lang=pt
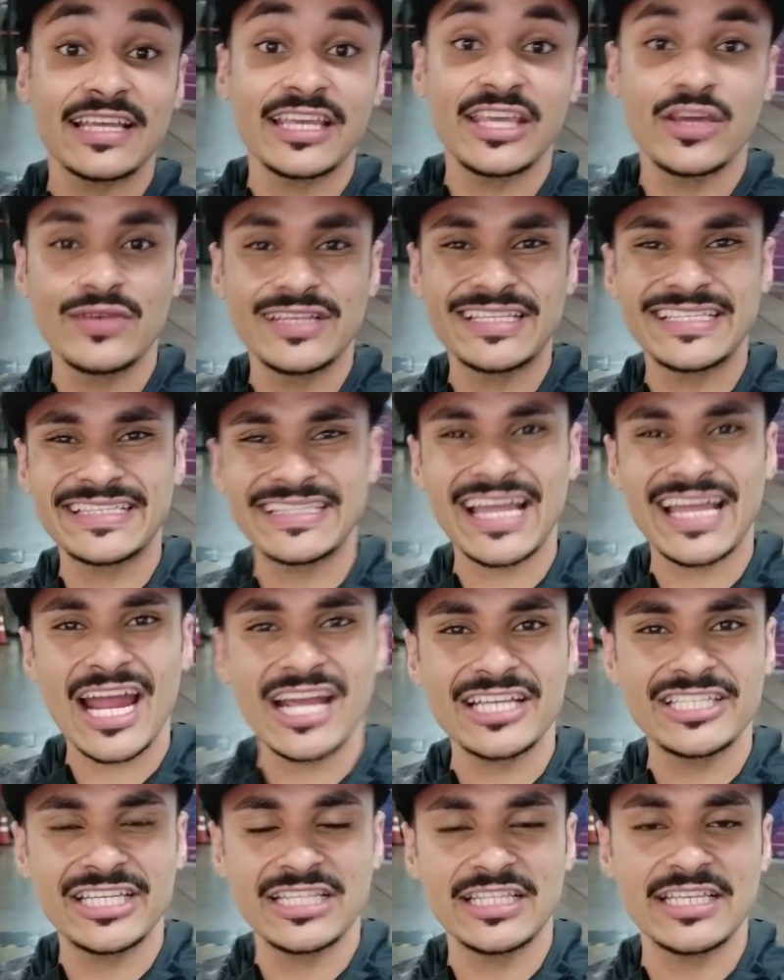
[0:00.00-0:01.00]
aqui o
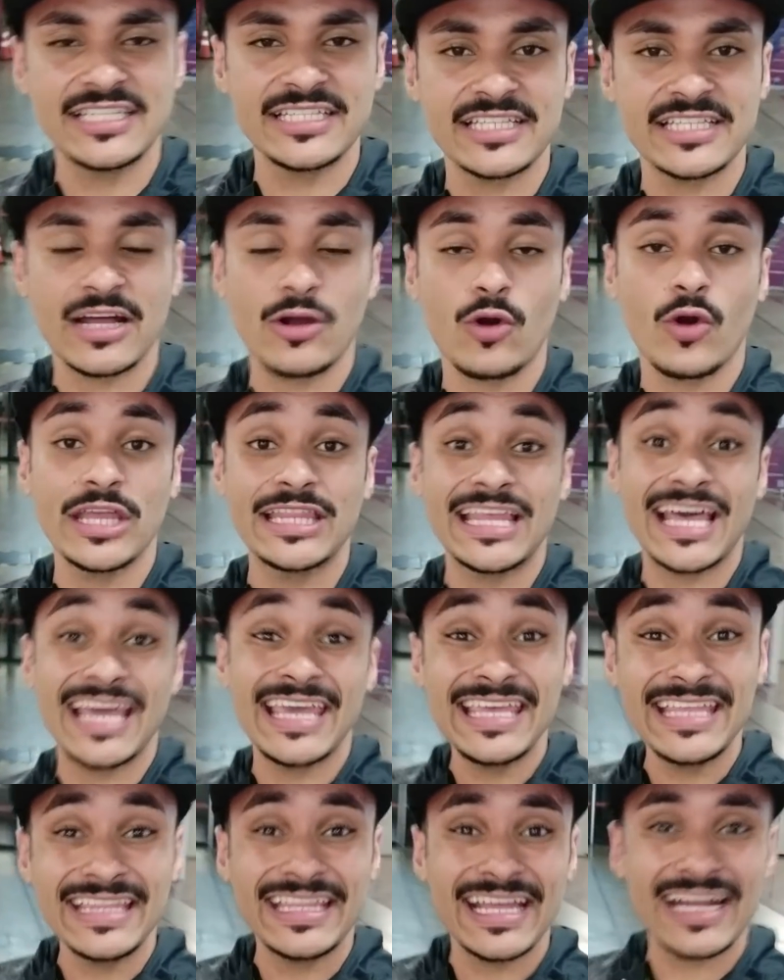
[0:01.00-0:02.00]
start list da corrida
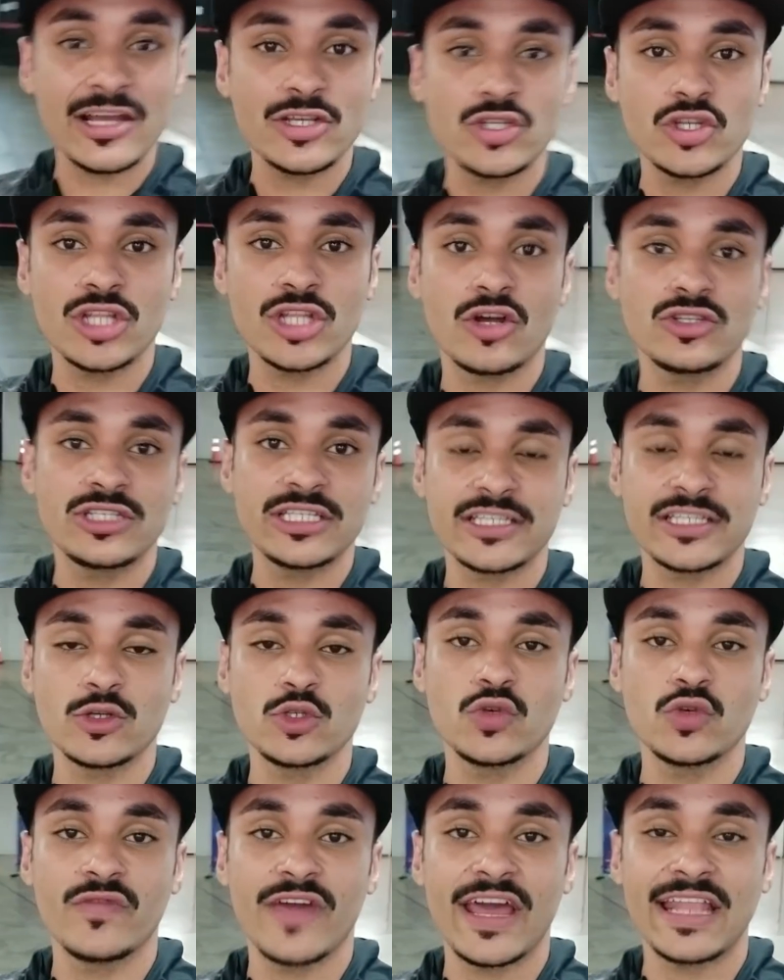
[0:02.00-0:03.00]
internacional de São
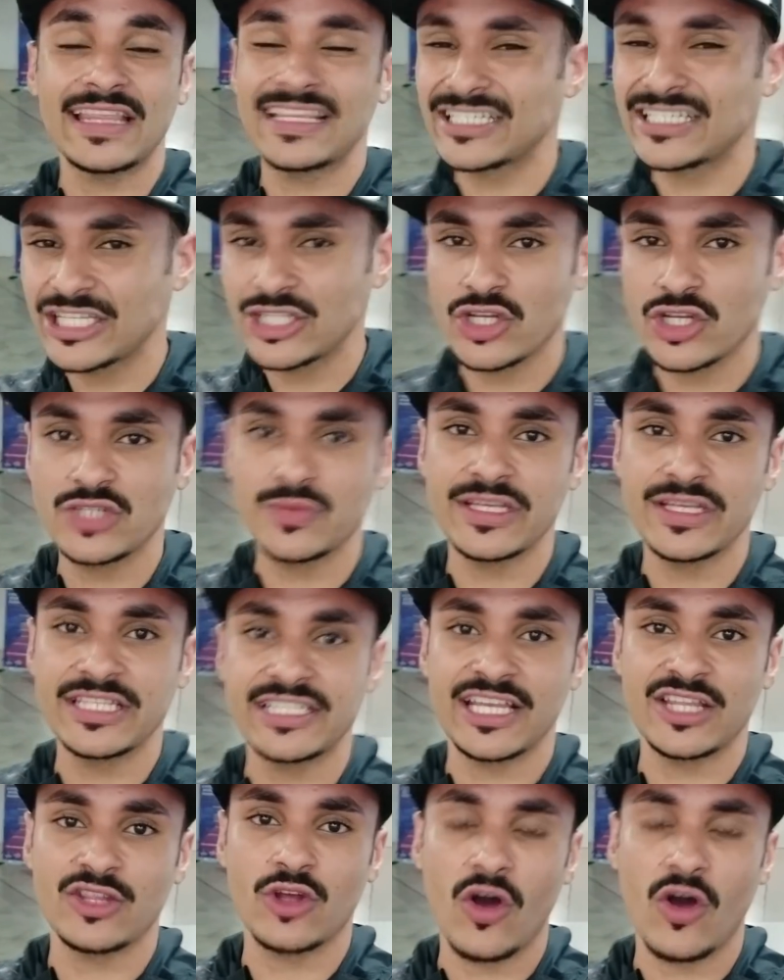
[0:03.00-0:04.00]
Silvestre de
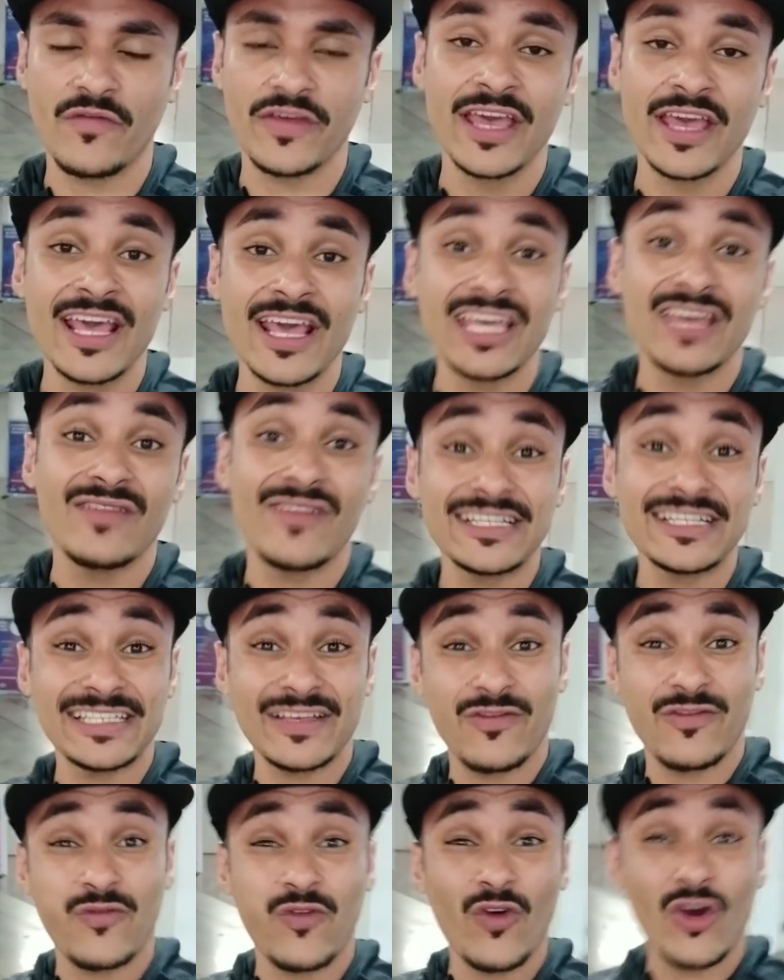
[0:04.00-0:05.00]
2019, que vai
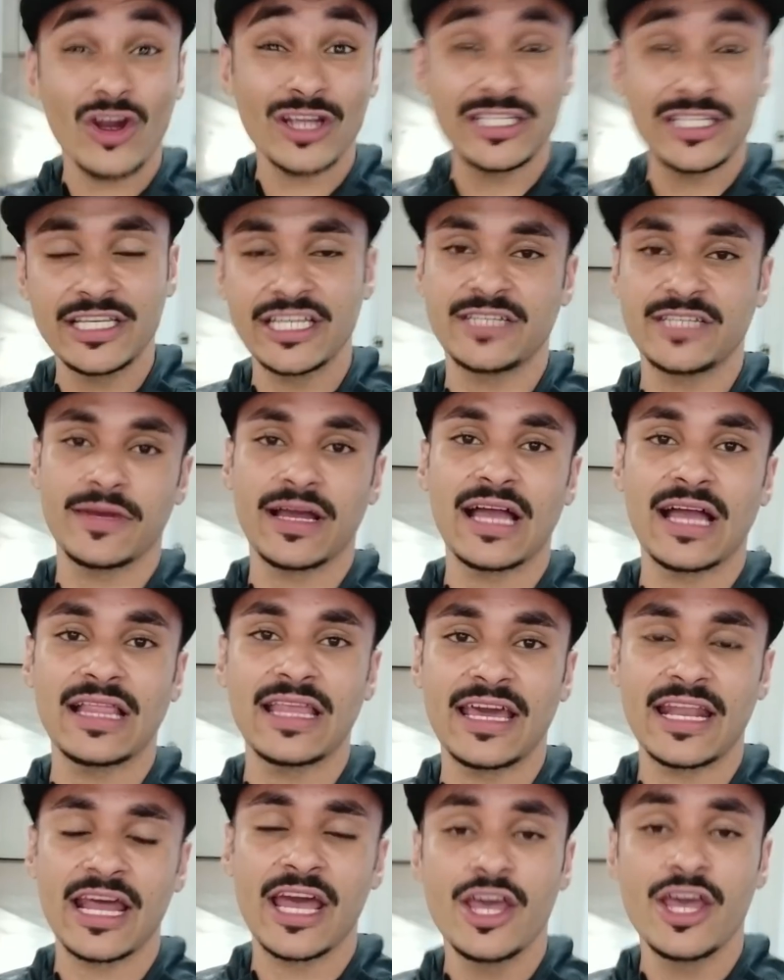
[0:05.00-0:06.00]
ser fortíssima,
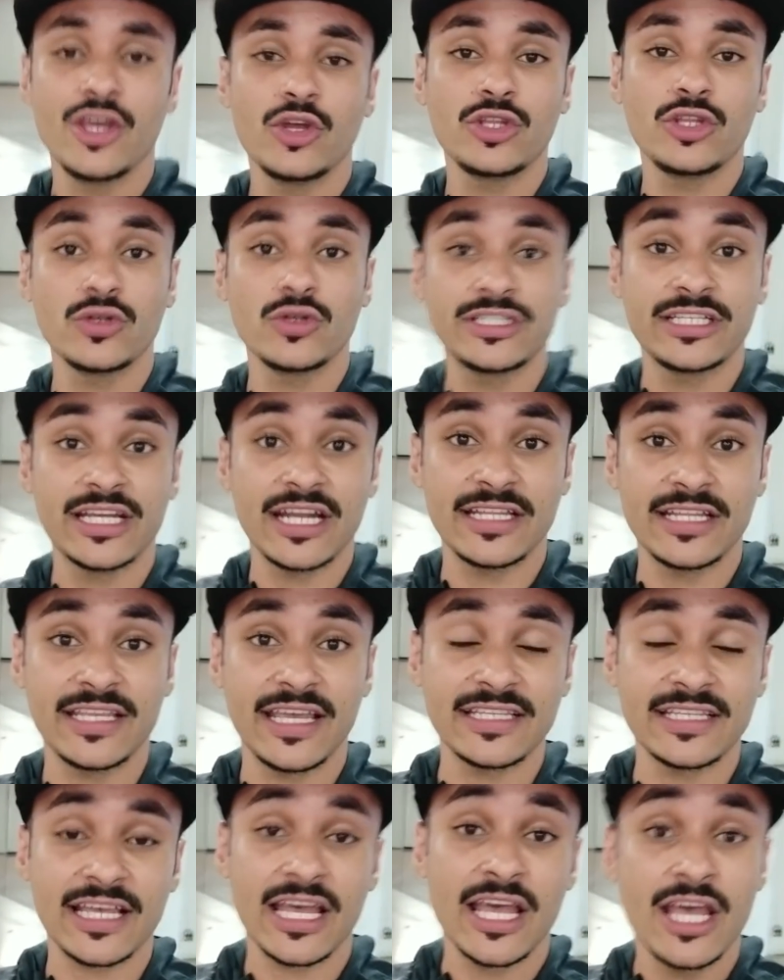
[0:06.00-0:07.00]
galera. Eu tenho
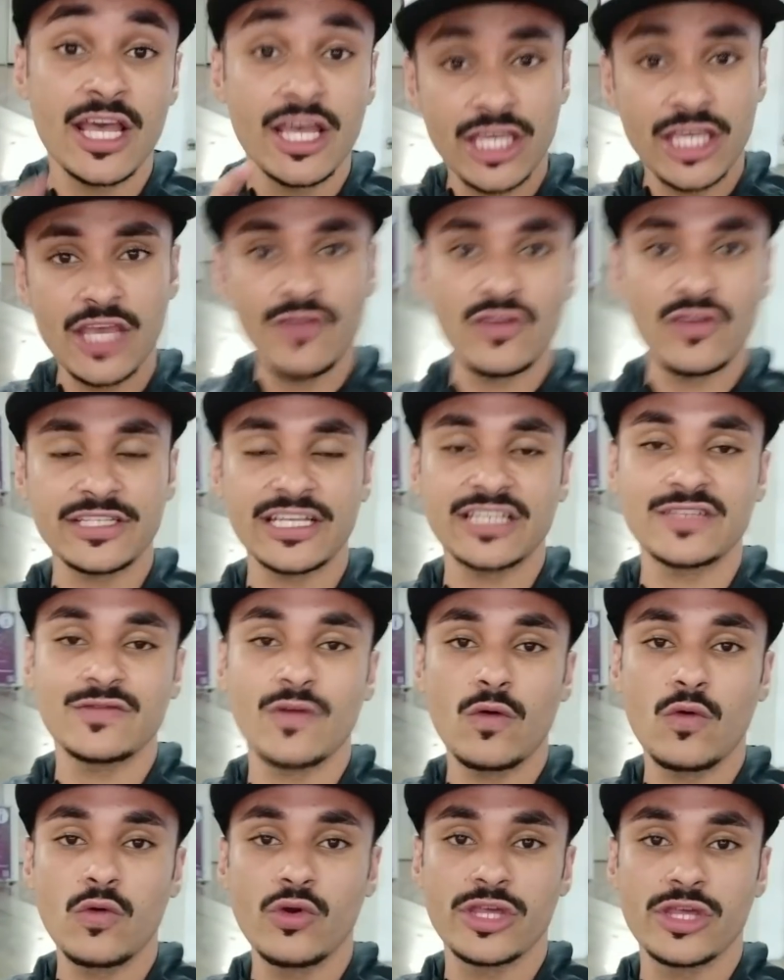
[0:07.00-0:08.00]
certeza que vocês
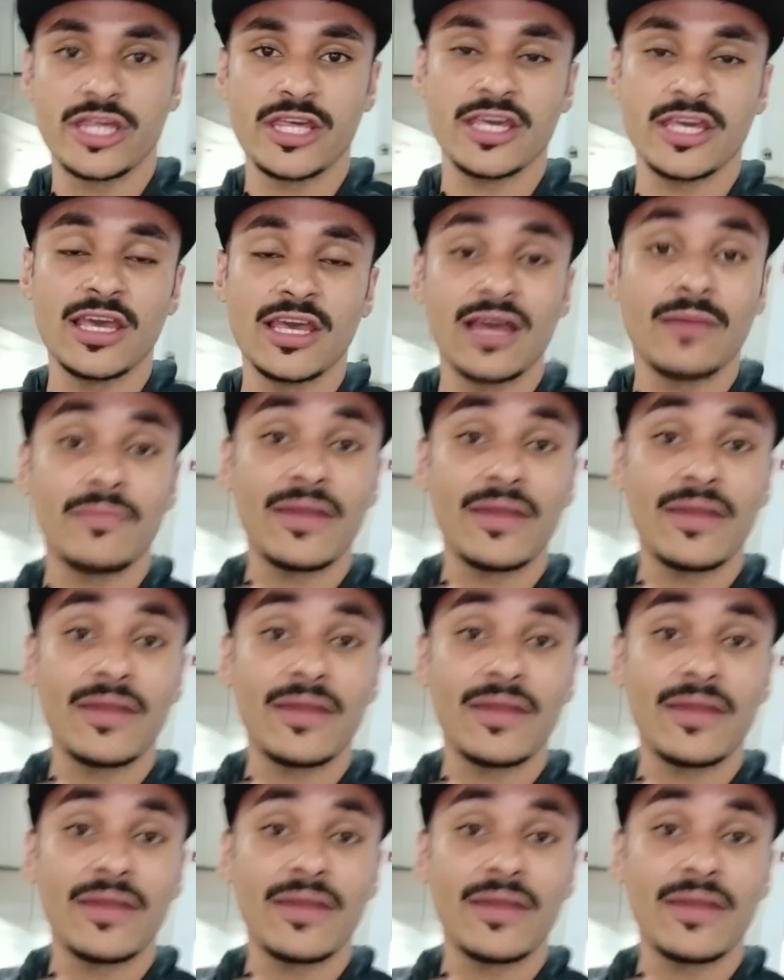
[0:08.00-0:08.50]
vão curtir.